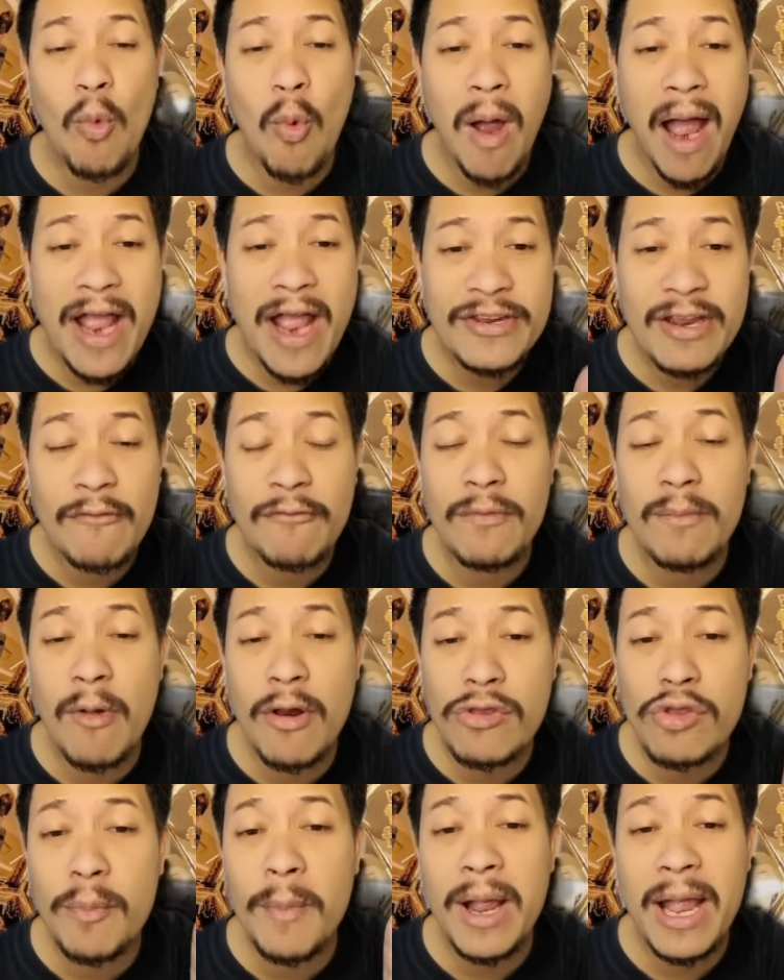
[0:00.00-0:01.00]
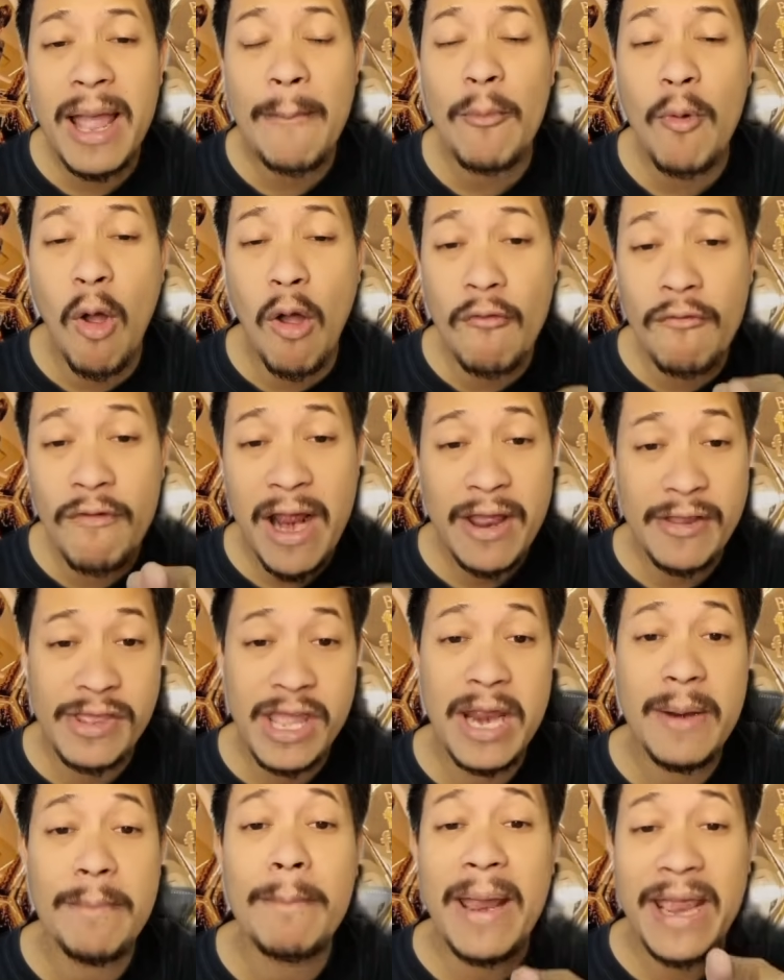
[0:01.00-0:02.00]
คว้าแชมป์ฟุตบอลซูเปอร์คัพของฝรั่งเศ
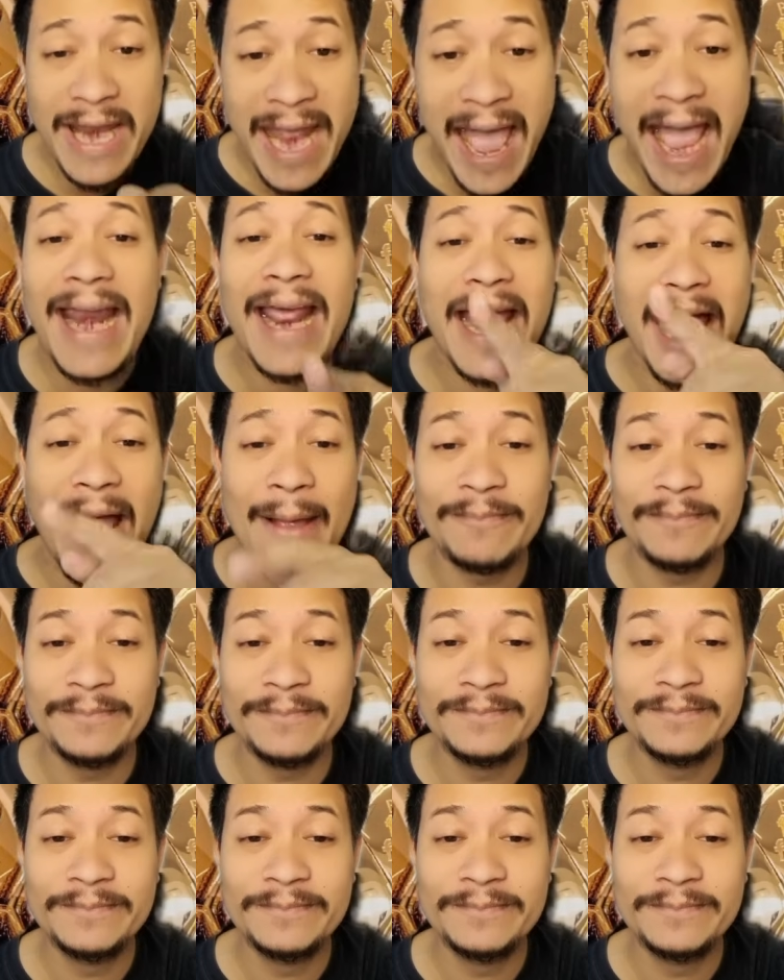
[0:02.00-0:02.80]
สไปได้แล้วครับ